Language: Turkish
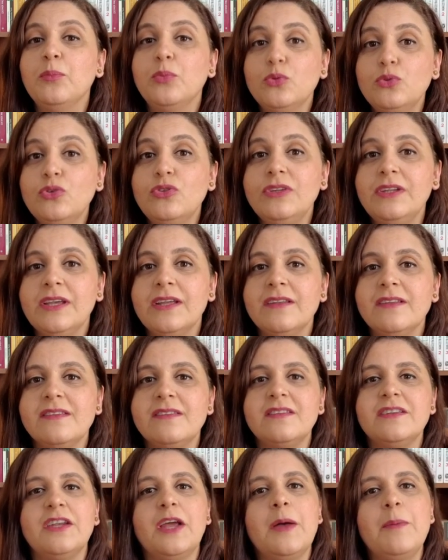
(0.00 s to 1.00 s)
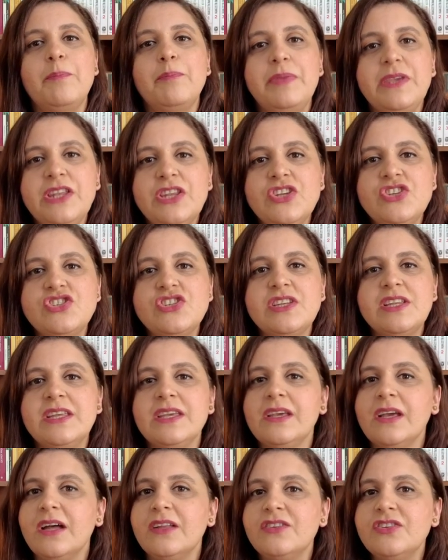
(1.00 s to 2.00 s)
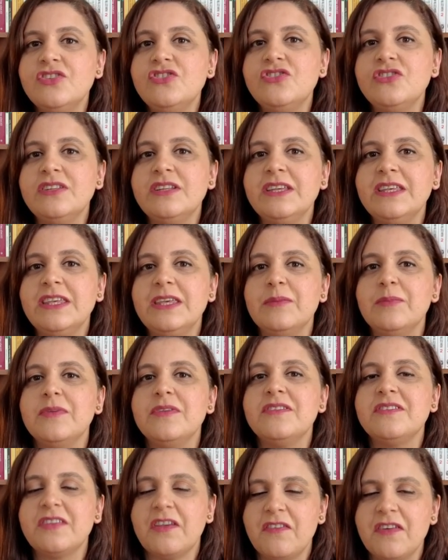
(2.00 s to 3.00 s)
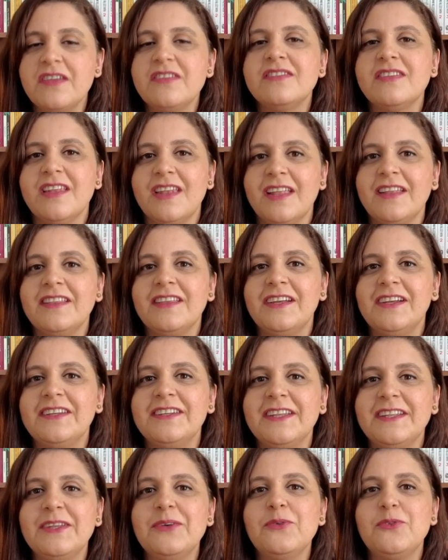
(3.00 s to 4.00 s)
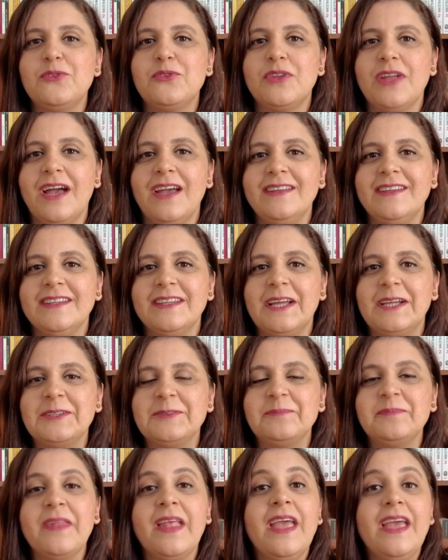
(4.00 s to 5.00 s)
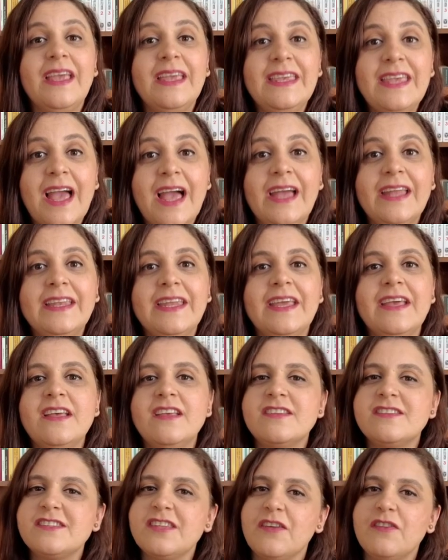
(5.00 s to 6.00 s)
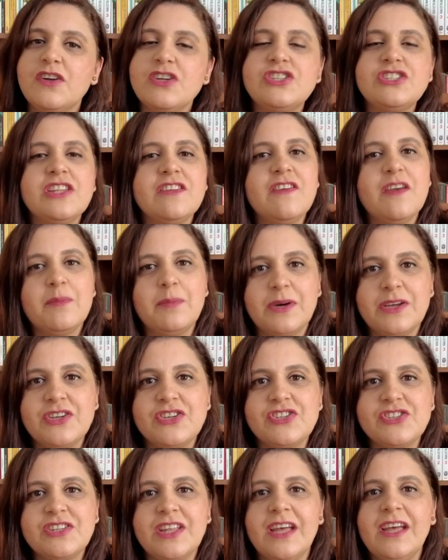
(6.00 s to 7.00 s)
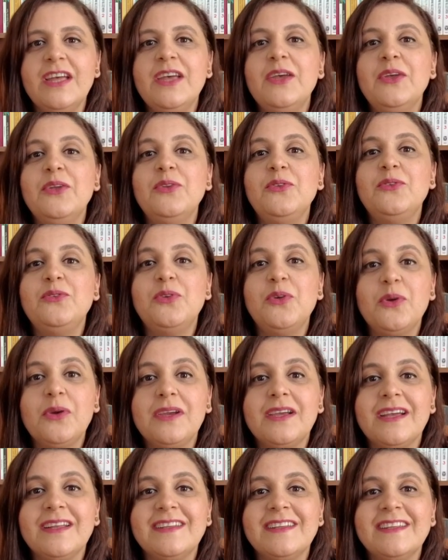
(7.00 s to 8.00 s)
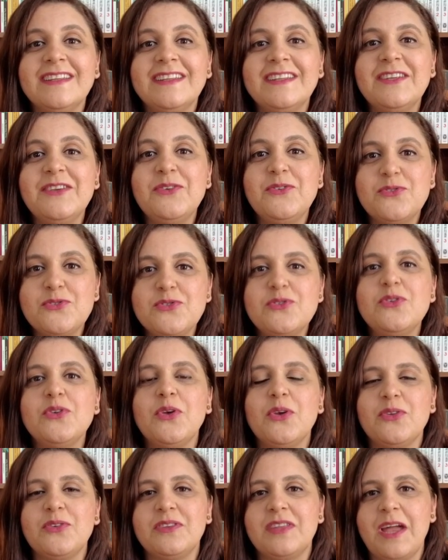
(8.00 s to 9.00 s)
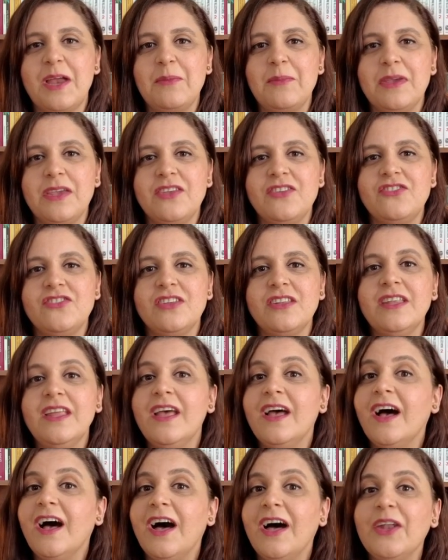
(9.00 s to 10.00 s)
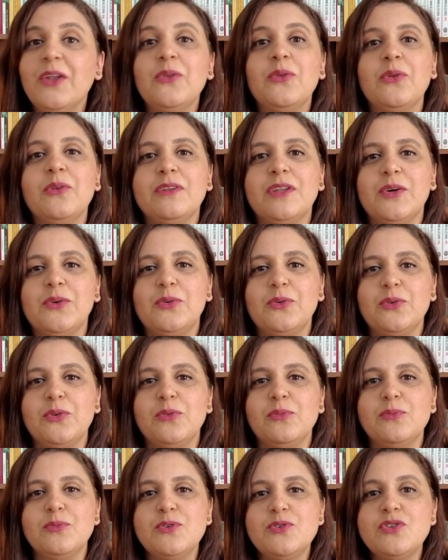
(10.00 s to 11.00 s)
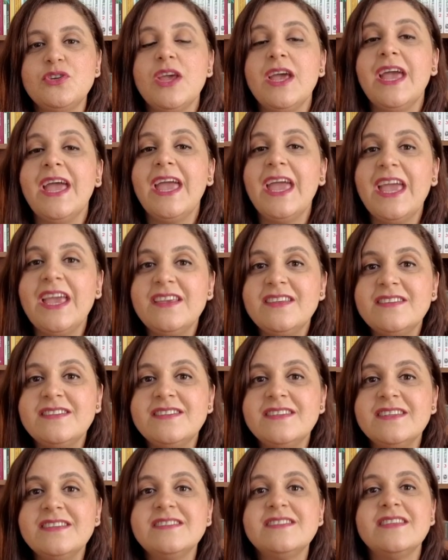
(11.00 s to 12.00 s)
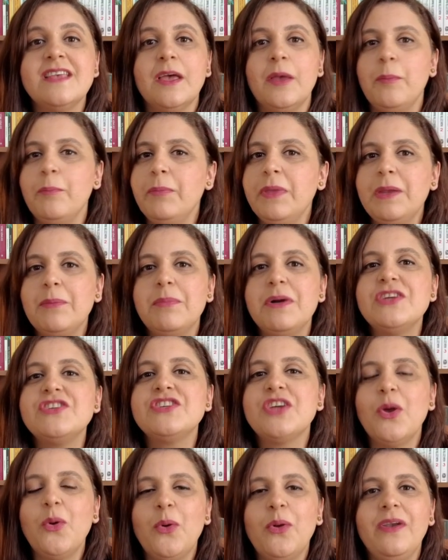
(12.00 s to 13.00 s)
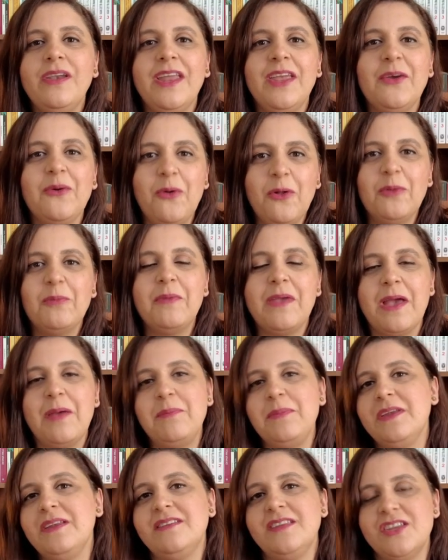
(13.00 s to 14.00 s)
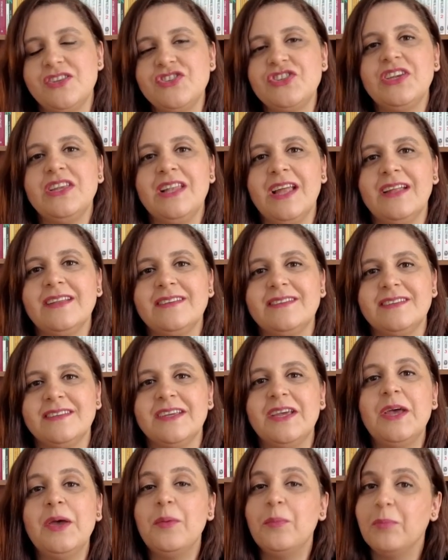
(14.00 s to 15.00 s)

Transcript: Bunun yanı sıra binicilik, atıcılık gibi savaş sanatlarında da ustaydılar. Yani savaşta ve barışta Türk kadınının gücünü göstermek için Anadolu'da kurulmuş eşsiz bir başka örneği olmayan bir teşkilattı.